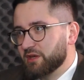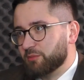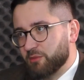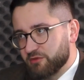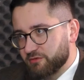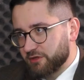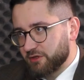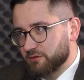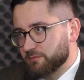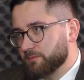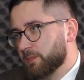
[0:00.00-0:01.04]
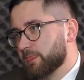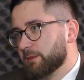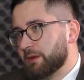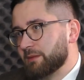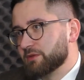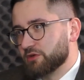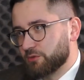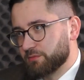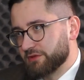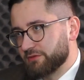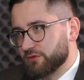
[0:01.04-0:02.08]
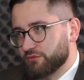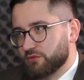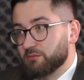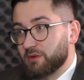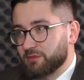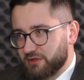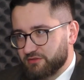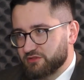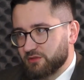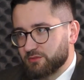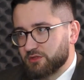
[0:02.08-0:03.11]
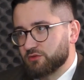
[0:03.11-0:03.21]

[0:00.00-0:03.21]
Mamy węgiel, mamy ropę naftową, mamy gaz ziemny.